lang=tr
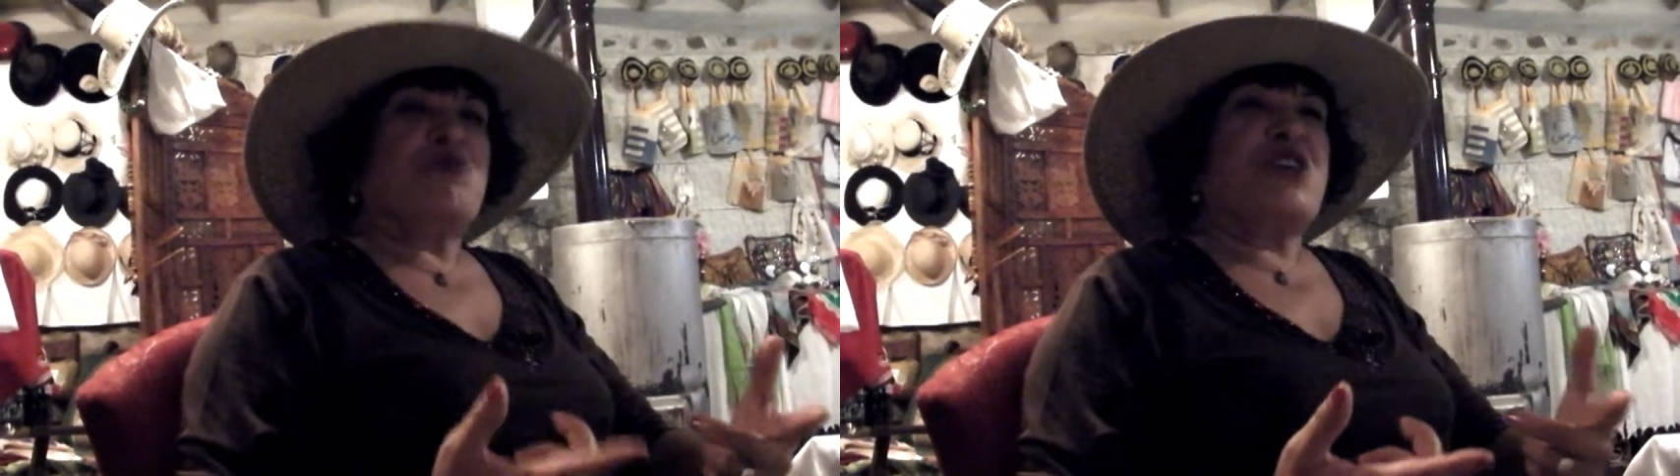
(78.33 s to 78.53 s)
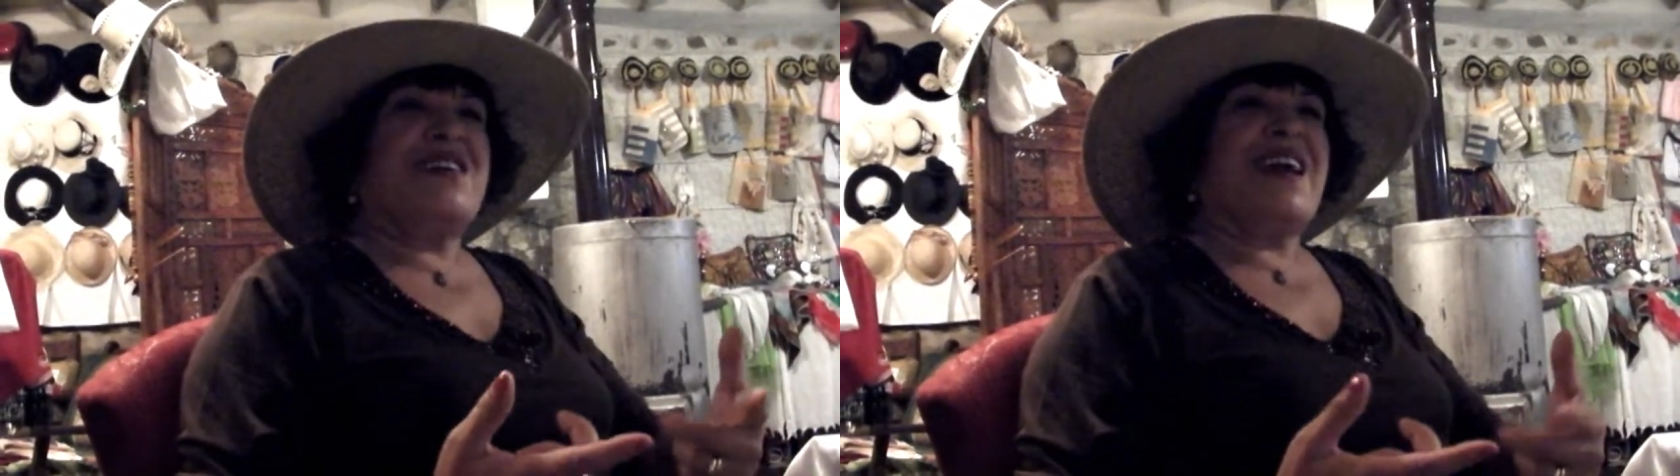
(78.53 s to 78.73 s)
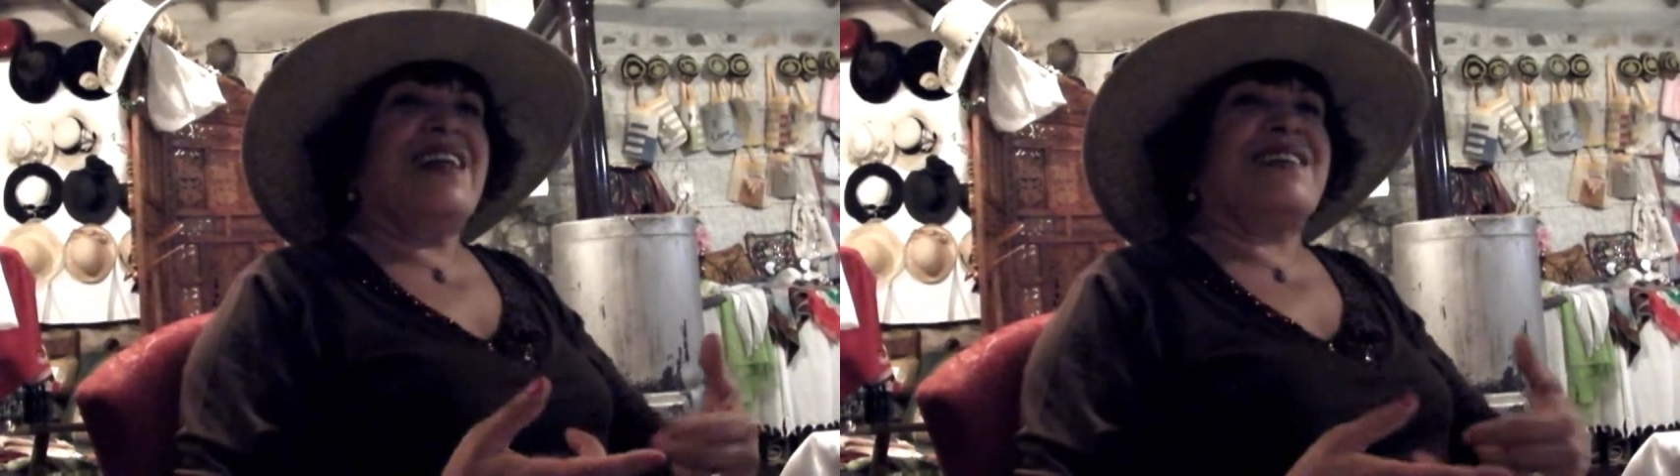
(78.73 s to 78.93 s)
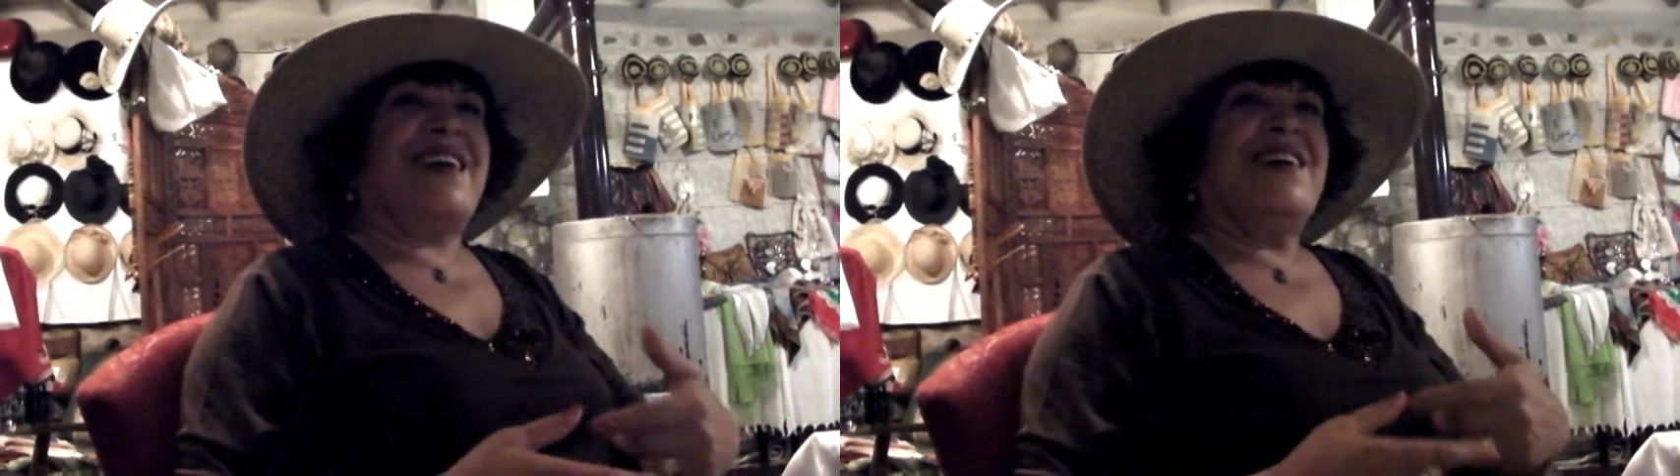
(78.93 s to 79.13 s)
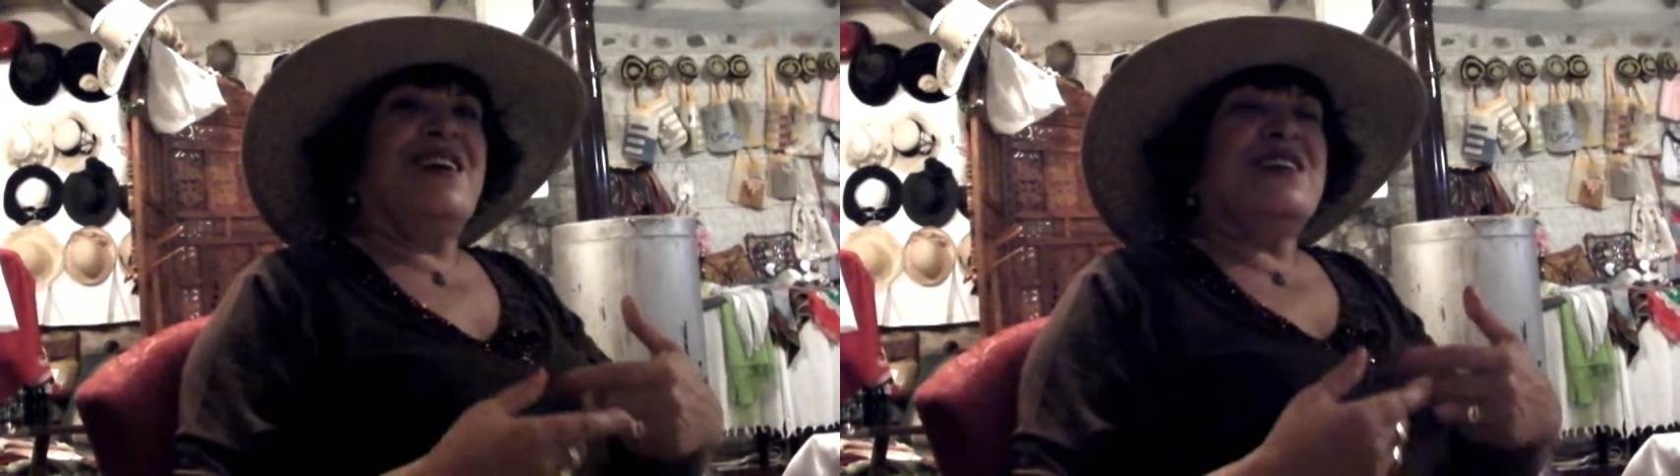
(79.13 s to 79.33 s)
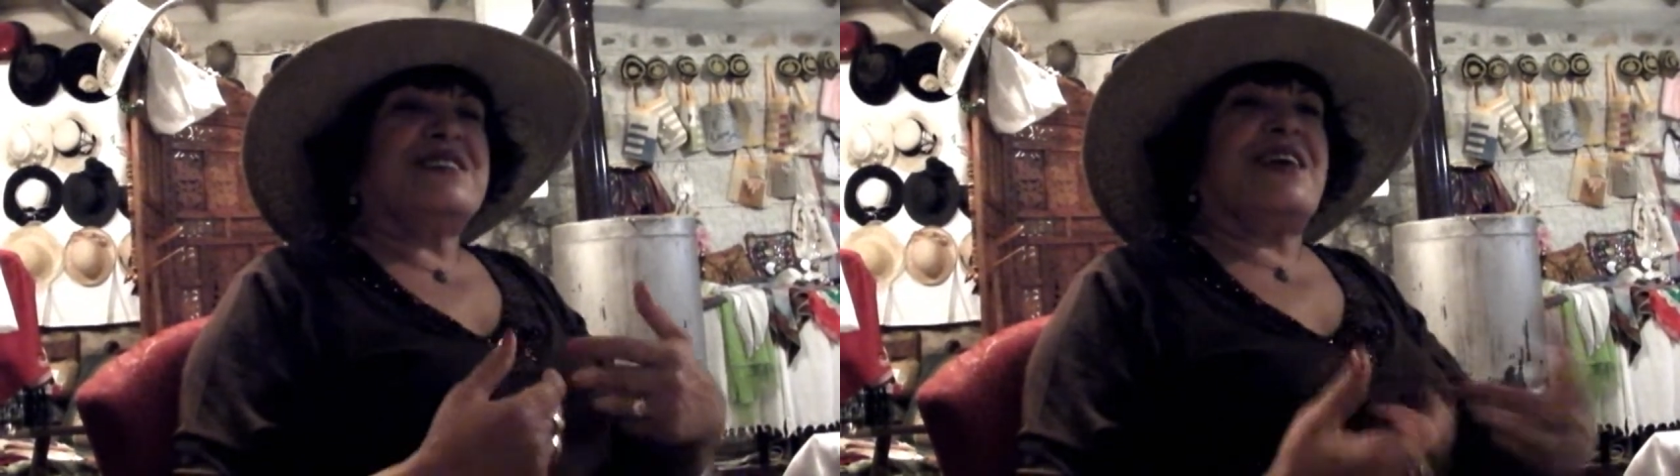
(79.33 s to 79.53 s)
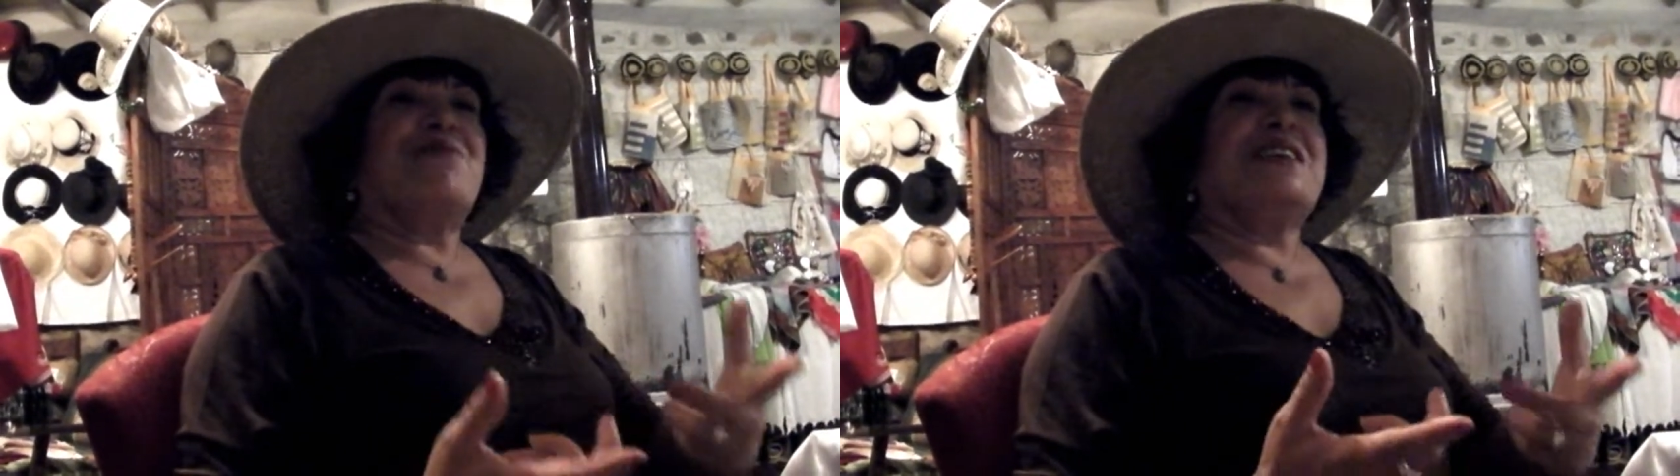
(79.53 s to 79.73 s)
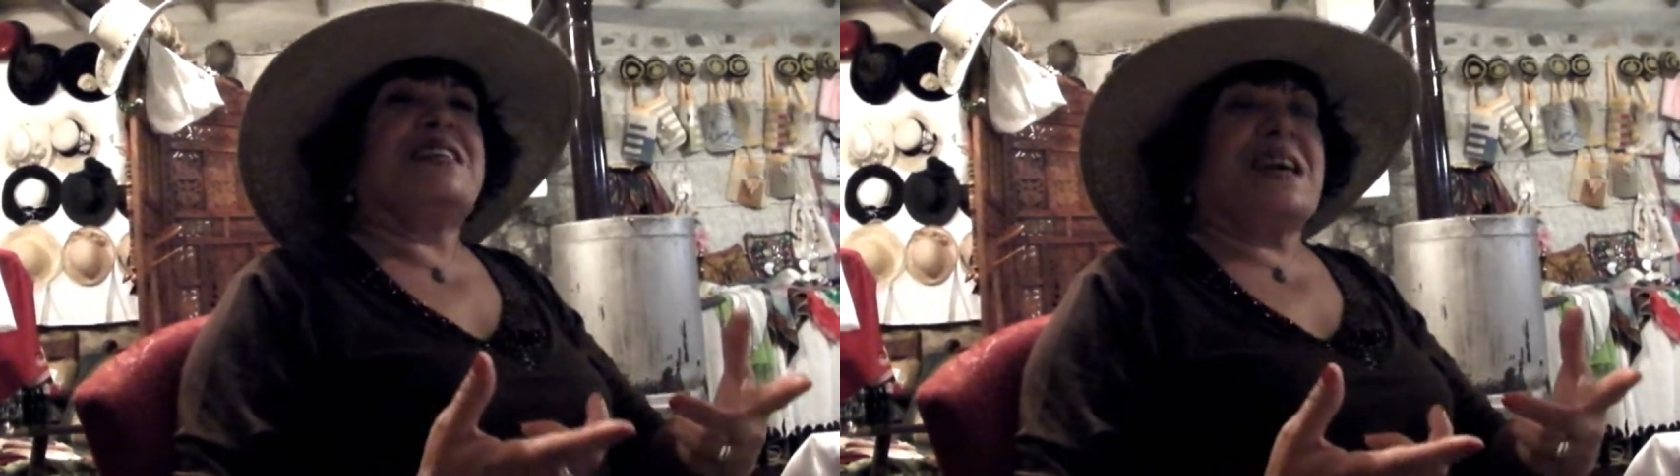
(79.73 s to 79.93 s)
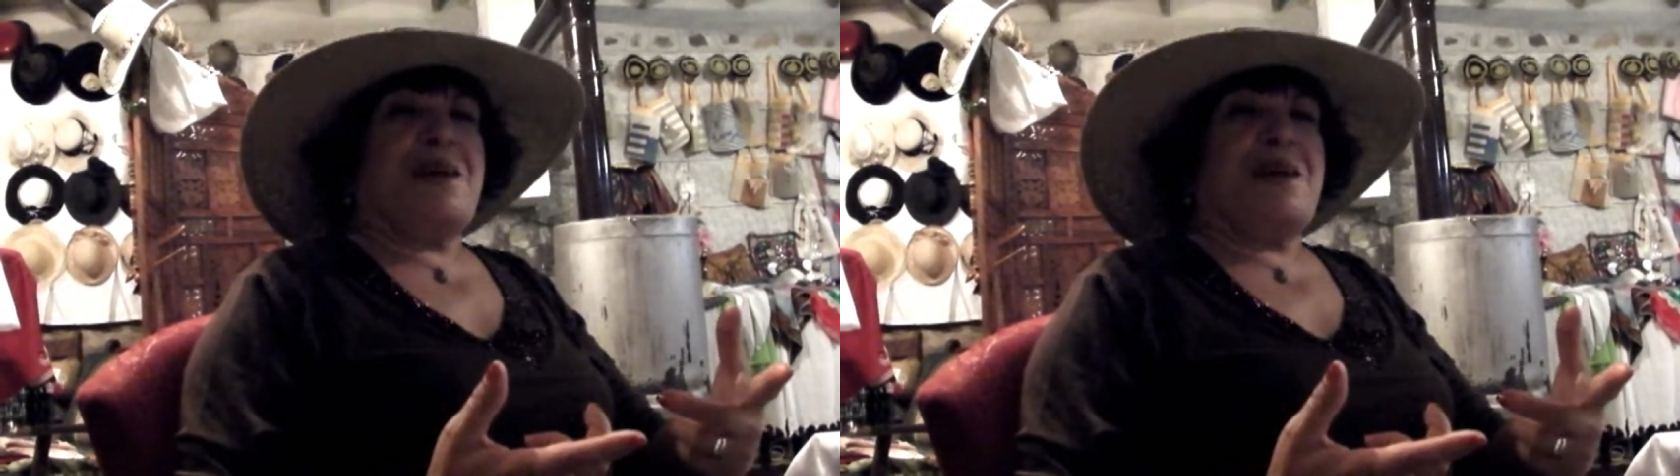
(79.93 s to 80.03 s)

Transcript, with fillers: Buraya gel ki sevgi